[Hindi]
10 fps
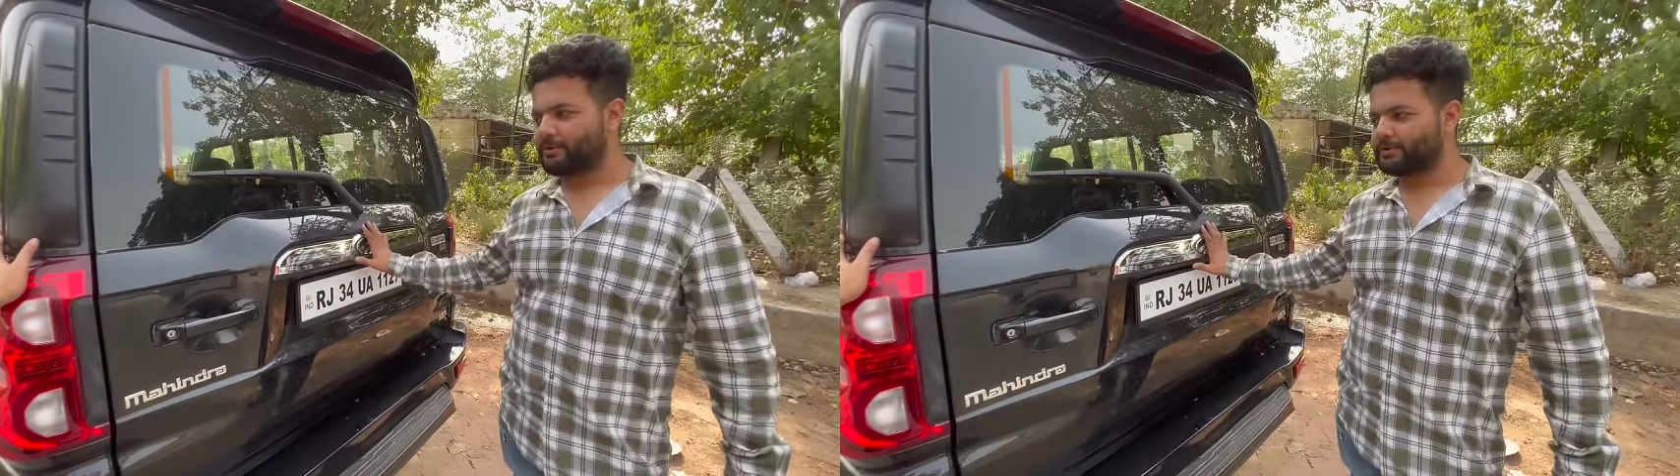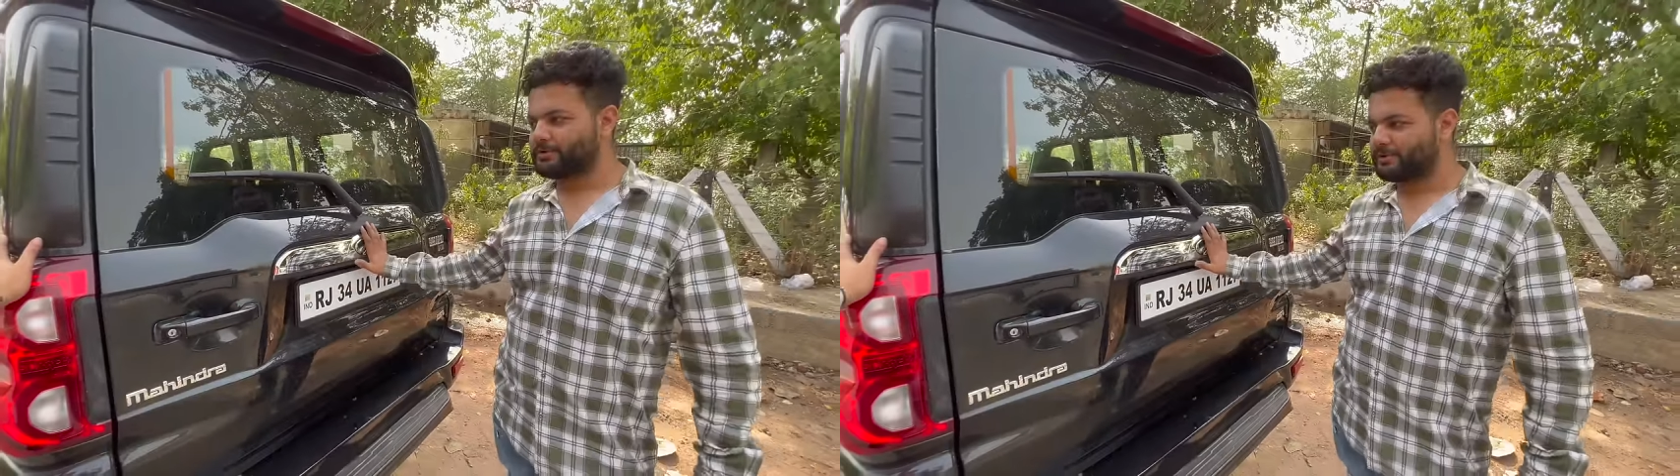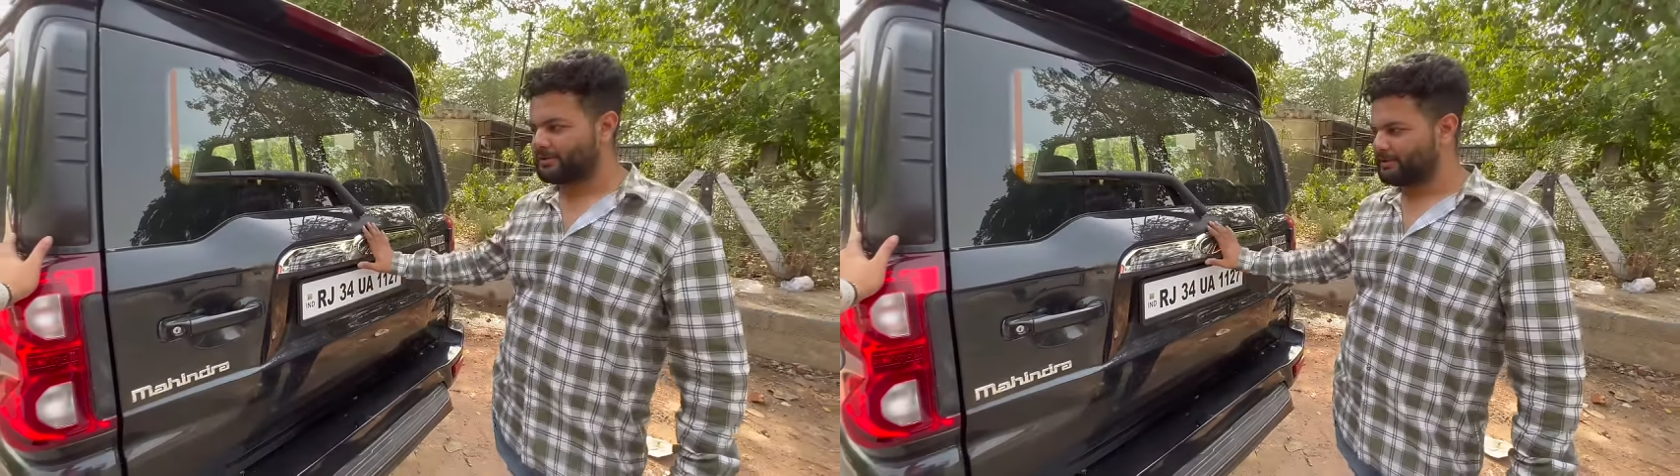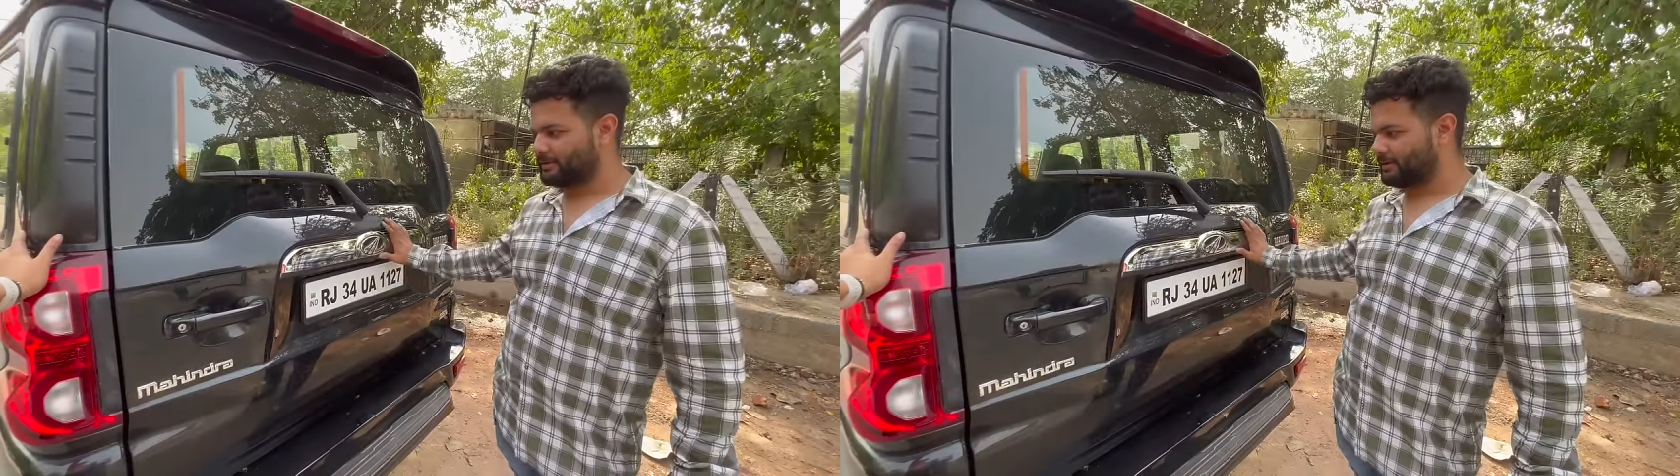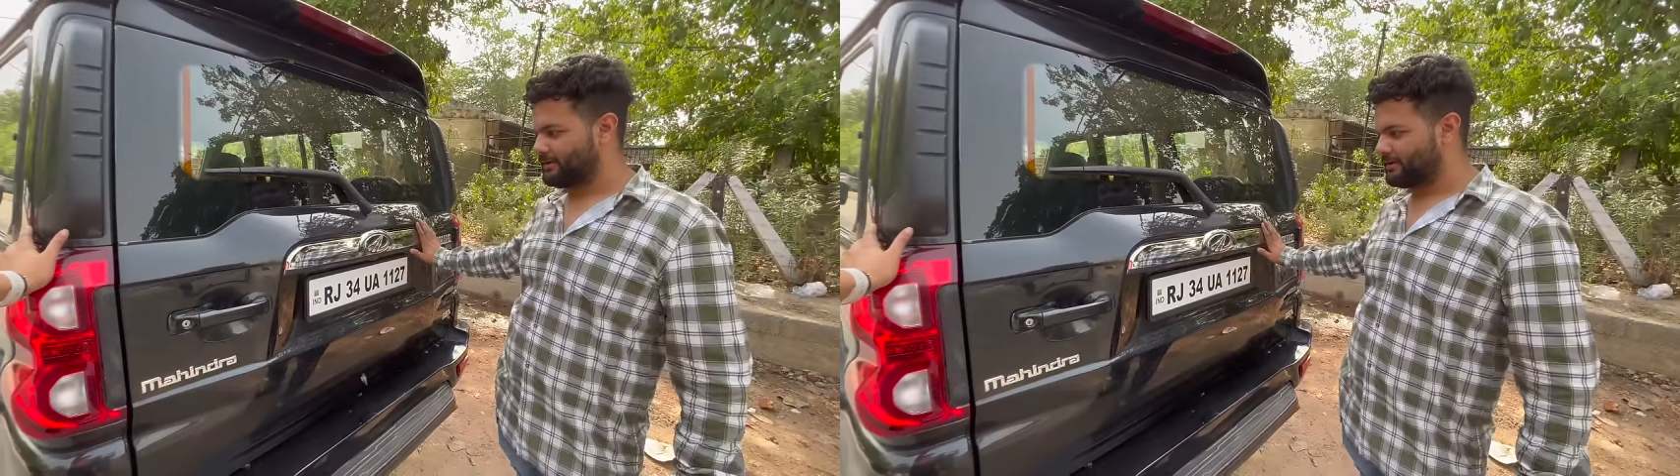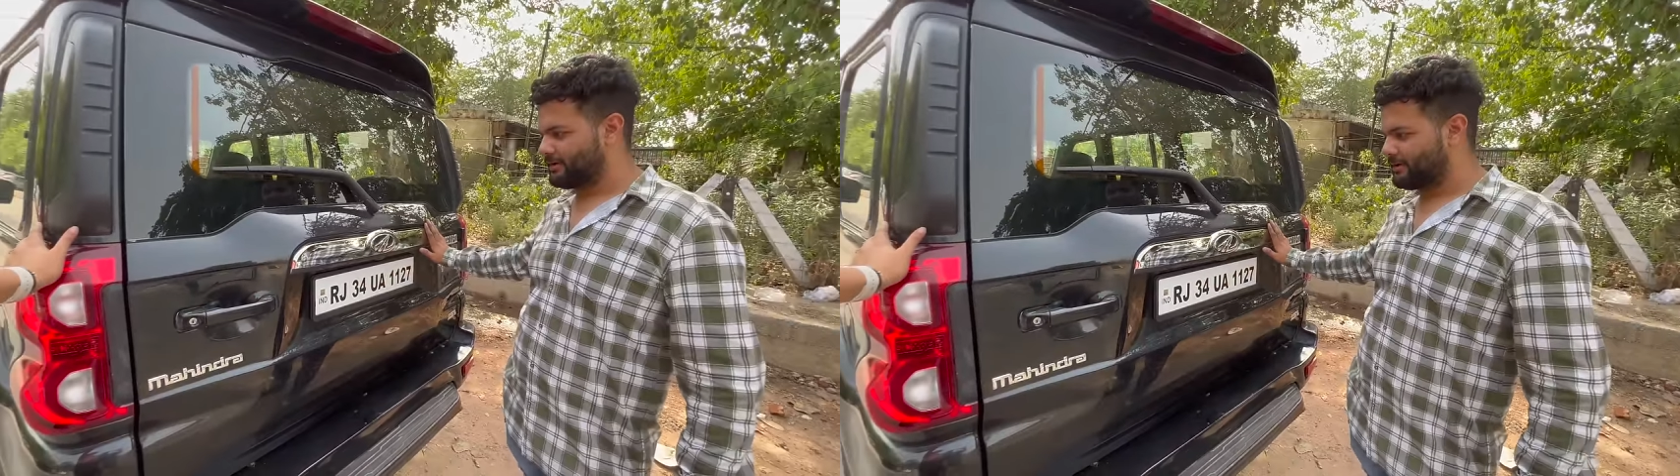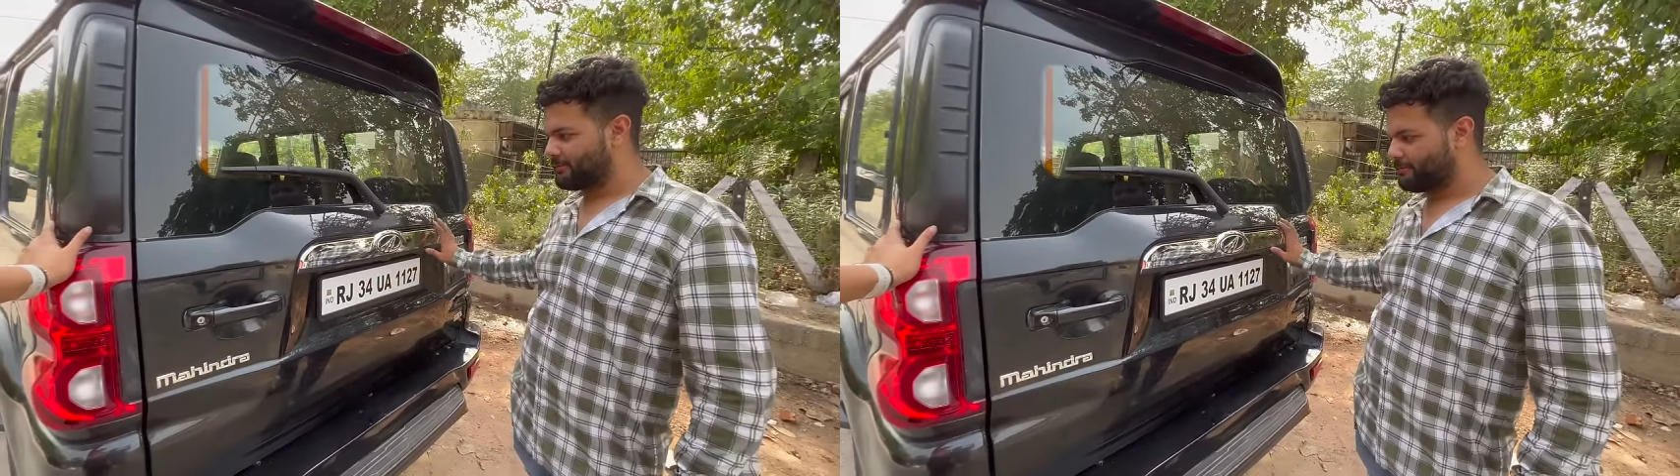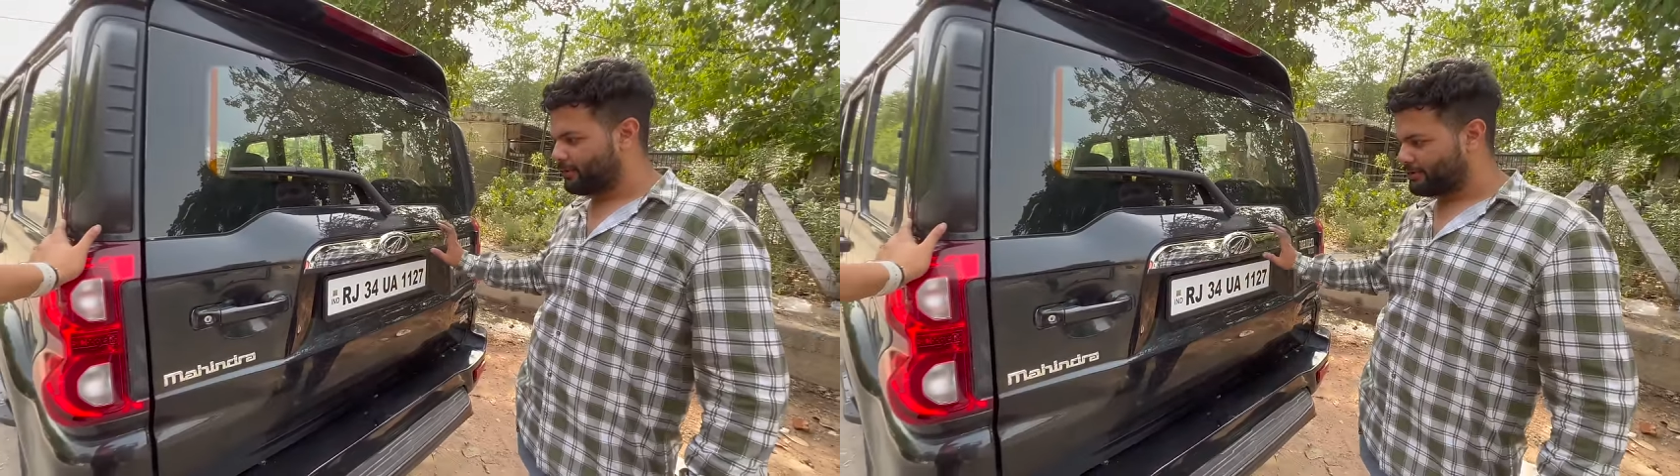कुछ
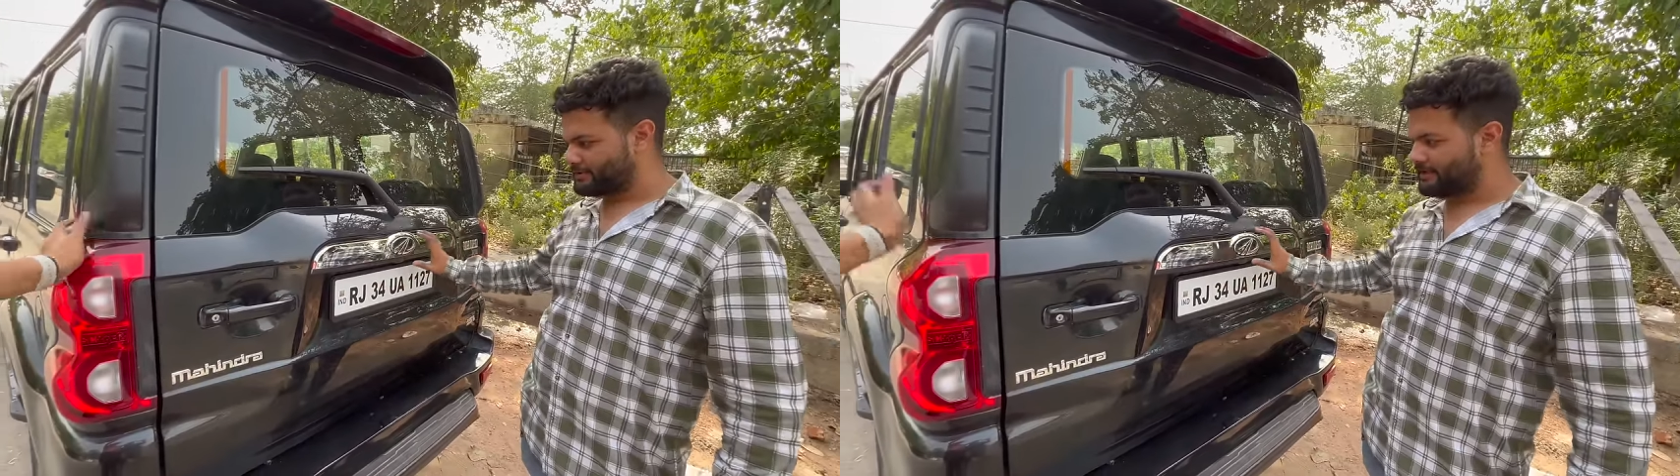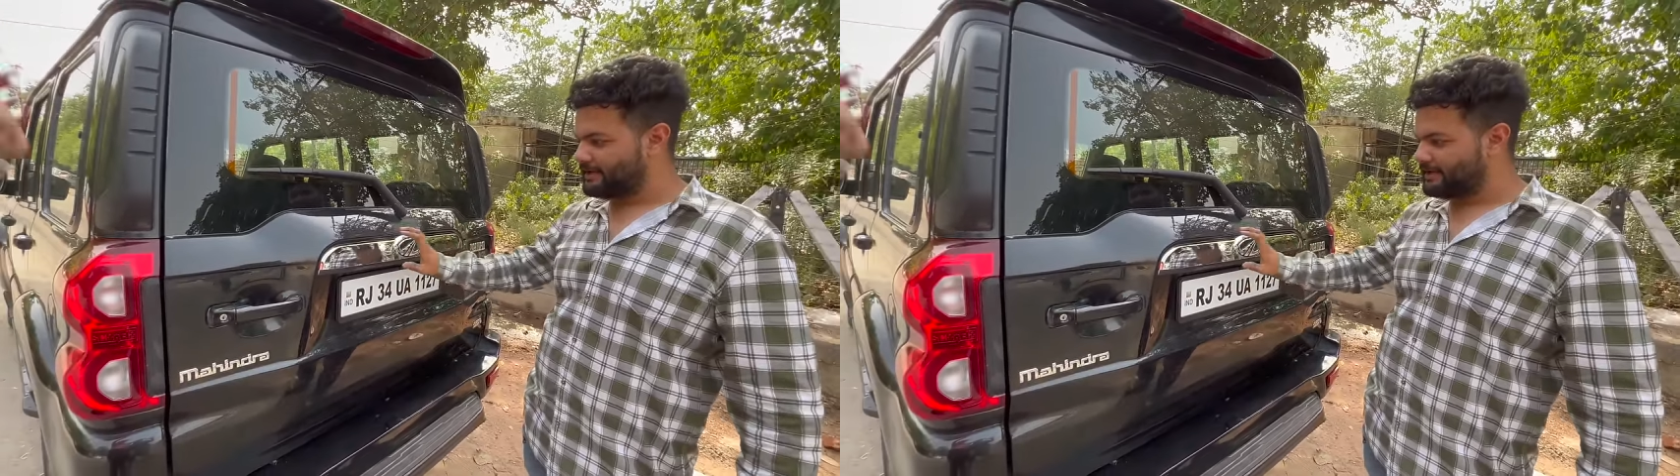ओरिजिनल